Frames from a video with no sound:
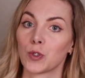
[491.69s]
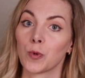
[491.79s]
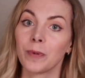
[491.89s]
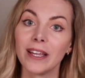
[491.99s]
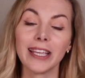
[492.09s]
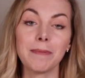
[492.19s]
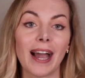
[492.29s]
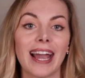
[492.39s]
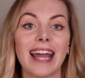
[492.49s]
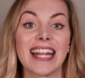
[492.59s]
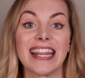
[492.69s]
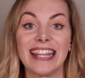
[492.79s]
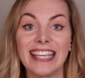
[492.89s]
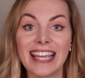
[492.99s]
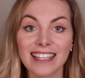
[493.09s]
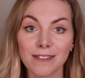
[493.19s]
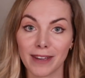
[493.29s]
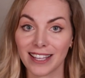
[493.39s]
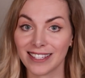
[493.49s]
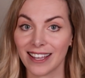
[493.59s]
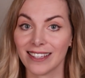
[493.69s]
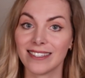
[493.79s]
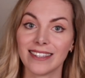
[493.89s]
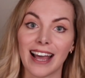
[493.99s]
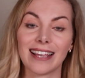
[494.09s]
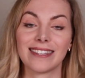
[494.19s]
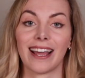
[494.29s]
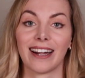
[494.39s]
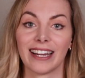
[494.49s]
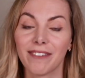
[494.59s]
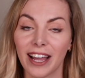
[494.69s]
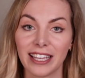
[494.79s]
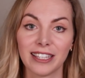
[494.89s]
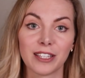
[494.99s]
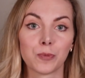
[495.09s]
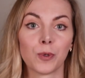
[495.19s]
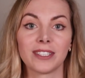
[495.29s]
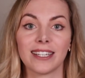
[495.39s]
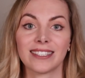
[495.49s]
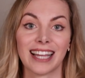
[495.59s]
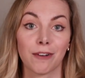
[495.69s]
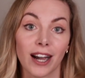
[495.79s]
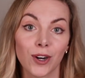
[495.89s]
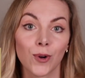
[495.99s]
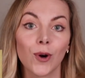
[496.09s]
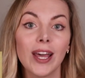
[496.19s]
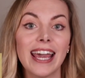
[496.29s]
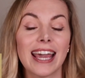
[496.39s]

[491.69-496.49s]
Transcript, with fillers: subir y bajar 10 veces hasta arriba y después hasta abajo